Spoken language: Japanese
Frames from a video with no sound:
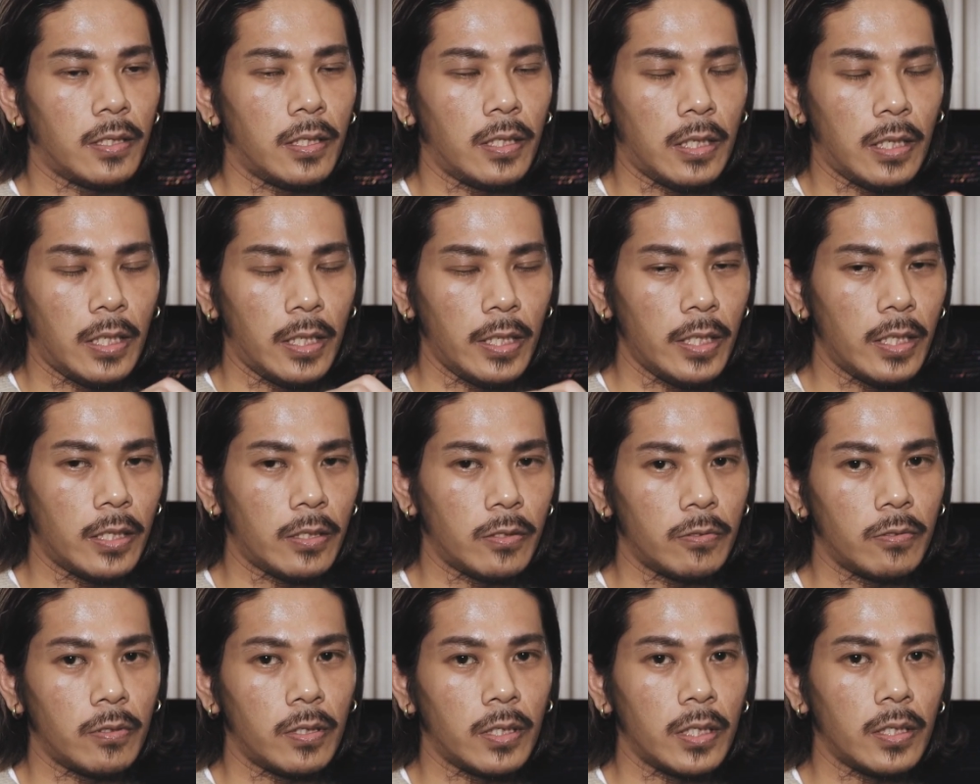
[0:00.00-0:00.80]
だから早
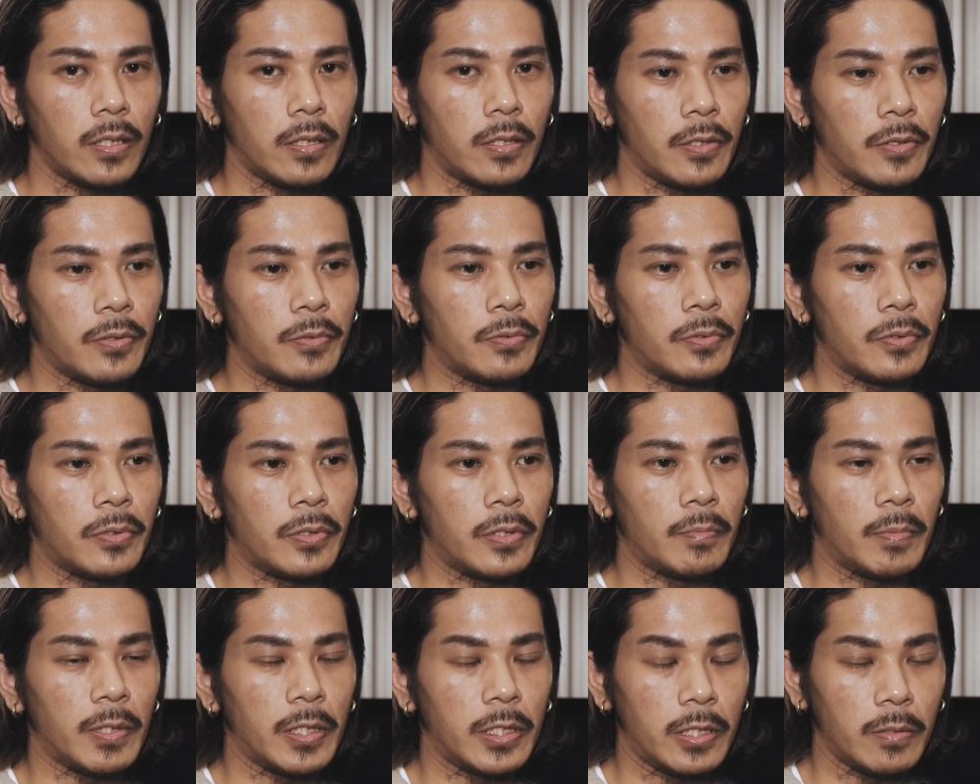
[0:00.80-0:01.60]
く終われっていうふう
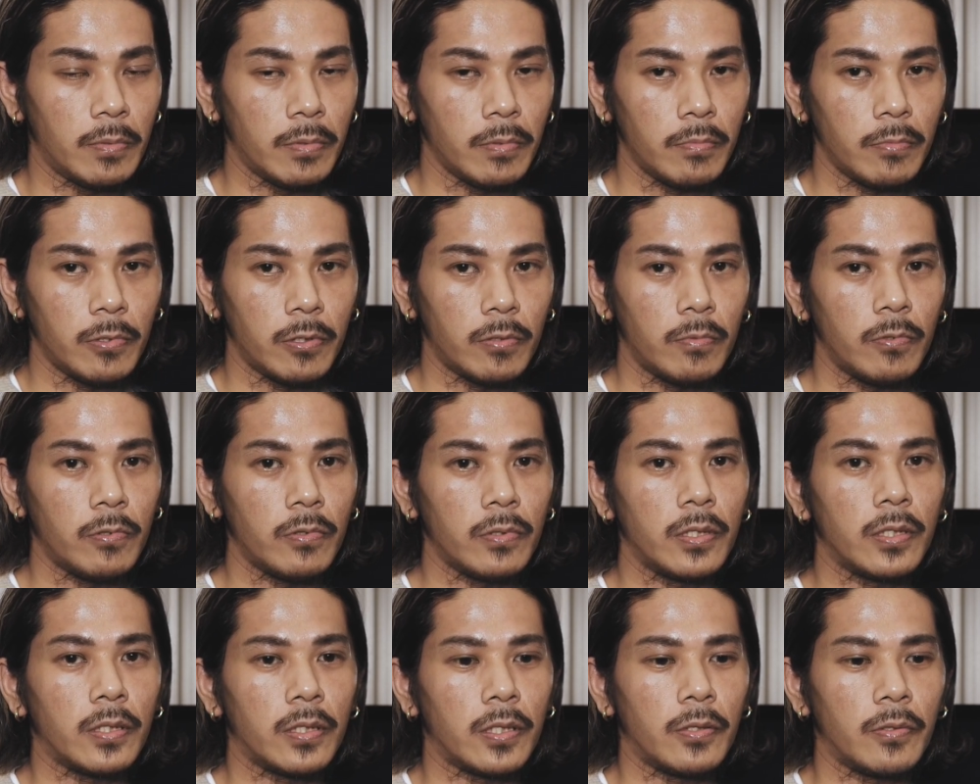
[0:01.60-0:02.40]
に、まあ自分も思うん
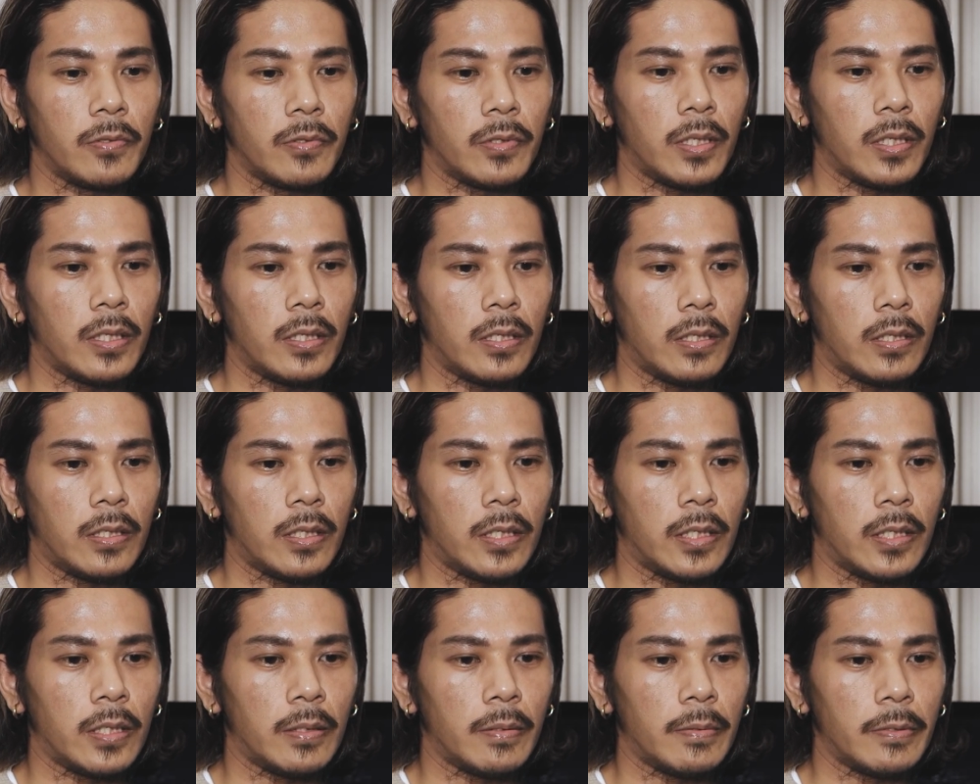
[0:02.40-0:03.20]
ですけど、た
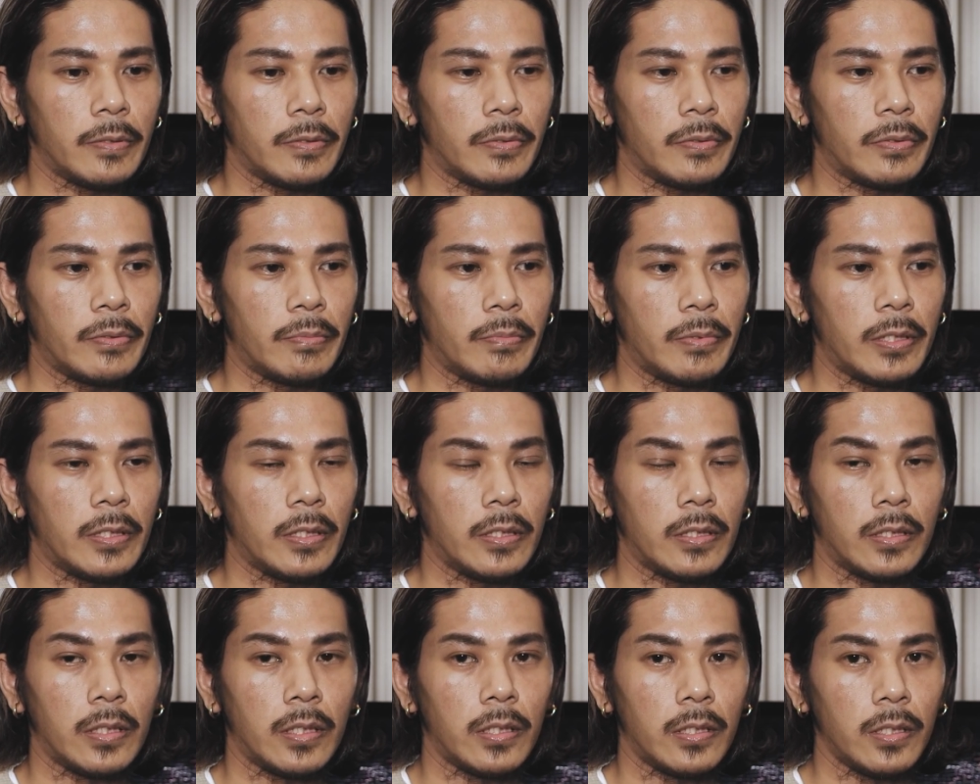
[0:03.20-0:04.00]
だ、その備
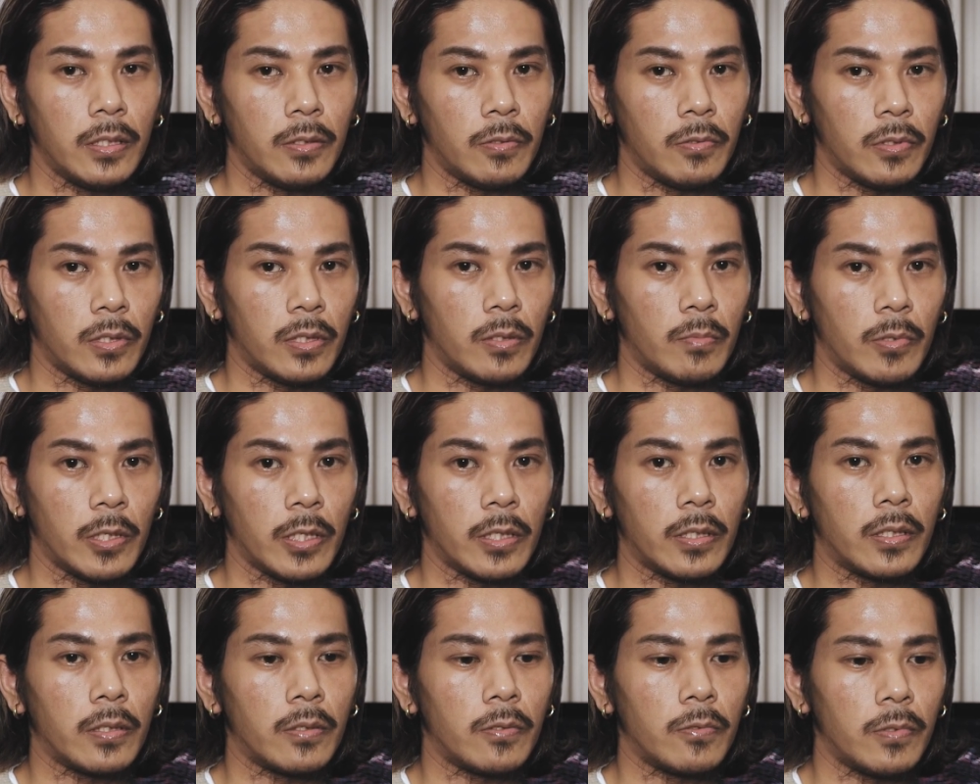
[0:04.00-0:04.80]
前さんに掘っても
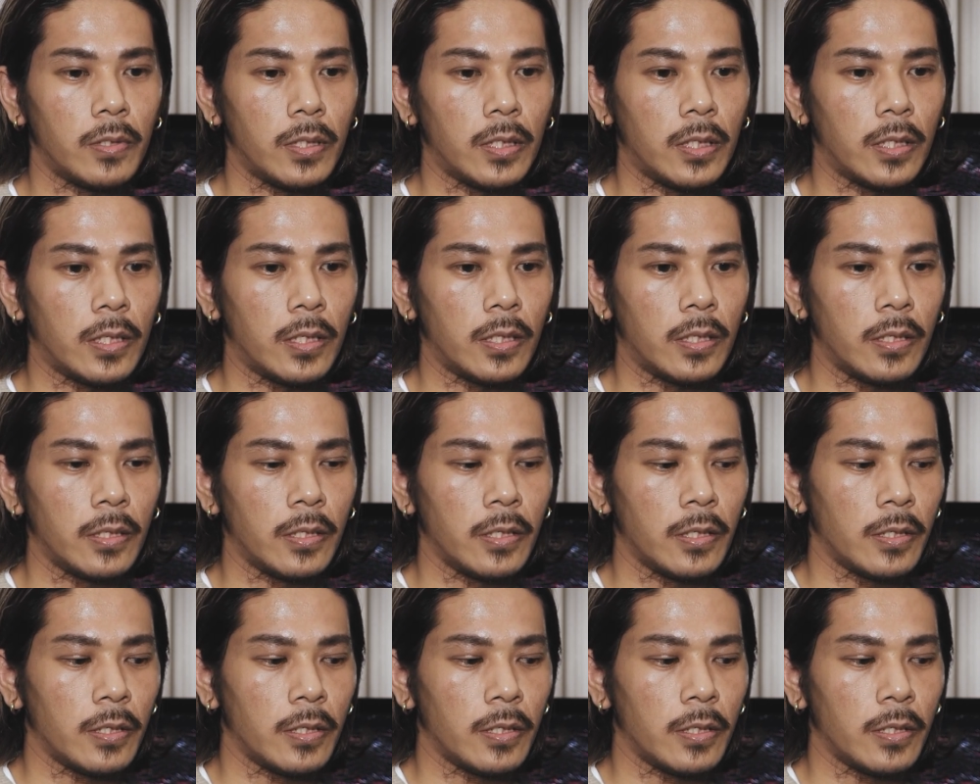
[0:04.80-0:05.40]
らった子は、